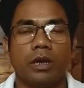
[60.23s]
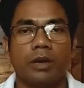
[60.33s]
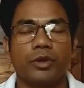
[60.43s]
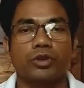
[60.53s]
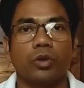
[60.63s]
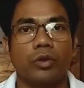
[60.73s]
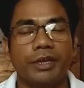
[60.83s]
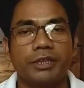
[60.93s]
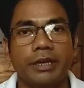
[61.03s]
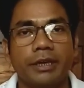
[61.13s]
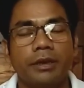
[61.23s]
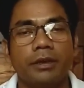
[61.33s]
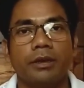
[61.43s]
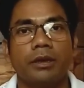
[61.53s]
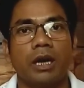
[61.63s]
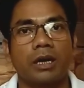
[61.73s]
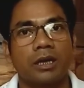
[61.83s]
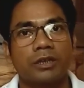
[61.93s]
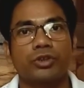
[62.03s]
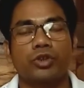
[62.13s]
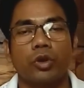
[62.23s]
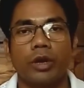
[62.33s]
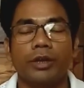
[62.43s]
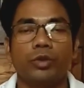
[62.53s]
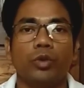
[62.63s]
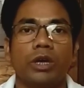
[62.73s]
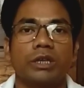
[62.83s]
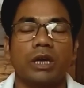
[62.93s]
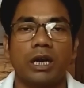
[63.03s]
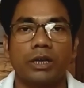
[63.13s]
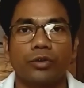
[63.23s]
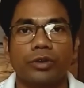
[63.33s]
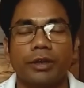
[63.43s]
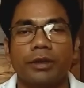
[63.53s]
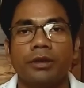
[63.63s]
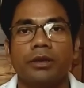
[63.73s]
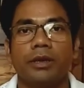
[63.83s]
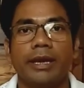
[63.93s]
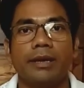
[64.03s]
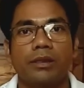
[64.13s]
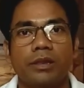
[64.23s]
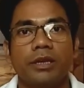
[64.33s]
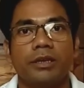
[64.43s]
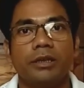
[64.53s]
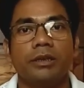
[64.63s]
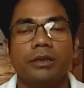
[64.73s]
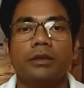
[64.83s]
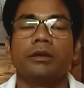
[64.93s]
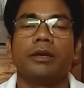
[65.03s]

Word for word: আমরা সকলেই জানি আঠাশ ছয় দু হাজার আঠারোতে এনসিটিই